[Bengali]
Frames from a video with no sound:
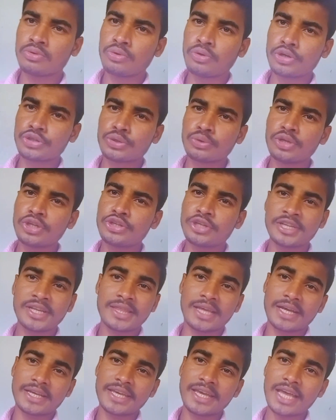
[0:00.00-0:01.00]
নোটসগুলি যদি
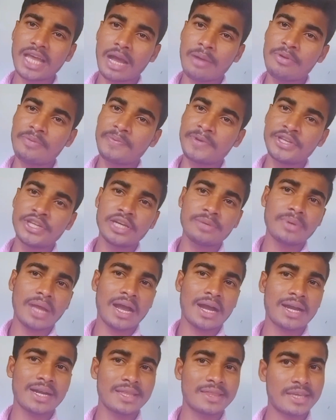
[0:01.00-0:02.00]
না থাকে আমি পিডিএফ
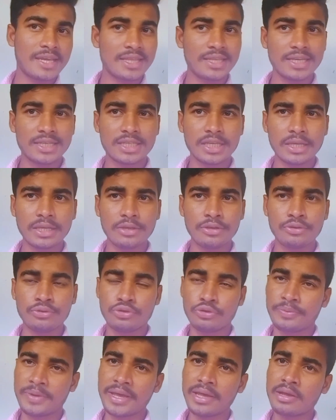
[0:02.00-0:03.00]
আকারে দিয়ে দিয়েছি
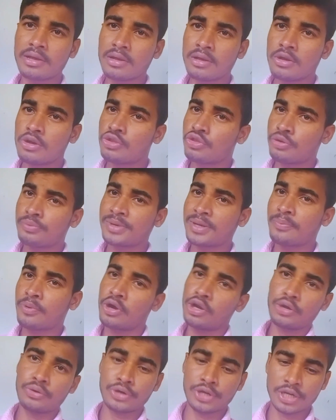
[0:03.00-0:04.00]
ইউটিউবে তোমরা
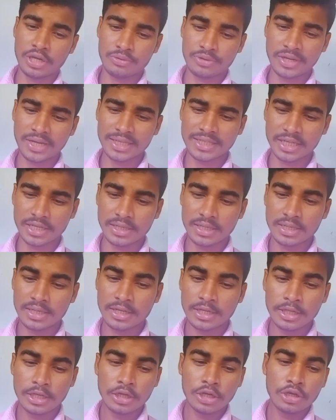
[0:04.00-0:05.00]
ফলো করে নাও ঠিক আছে
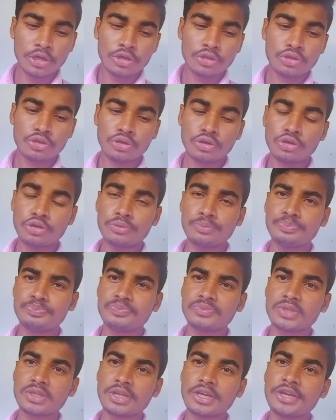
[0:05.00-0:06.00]
তো
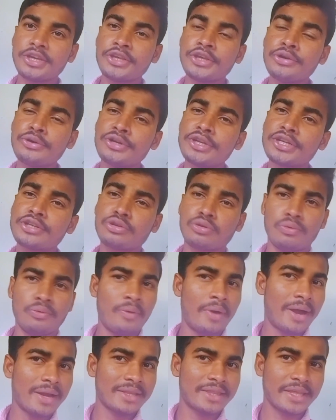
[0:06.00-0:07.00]
ইউনিট
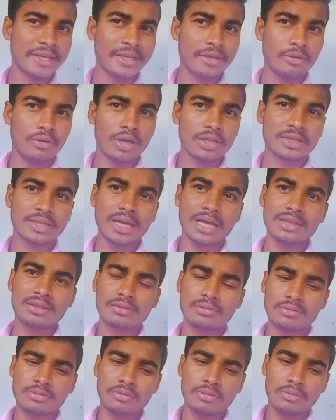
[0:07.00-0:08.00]
ওয়ান থেকে অর্থাৎ
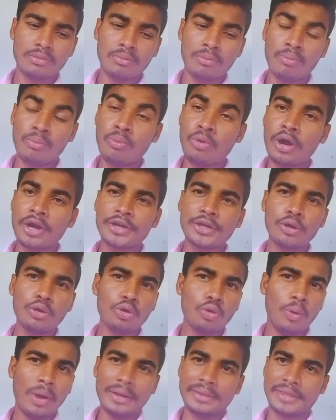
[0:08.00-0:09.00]

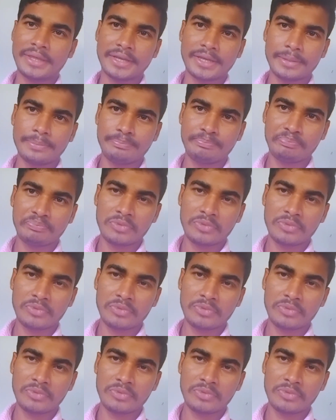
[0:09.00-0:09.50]
মডিউল ওয়ান থেকে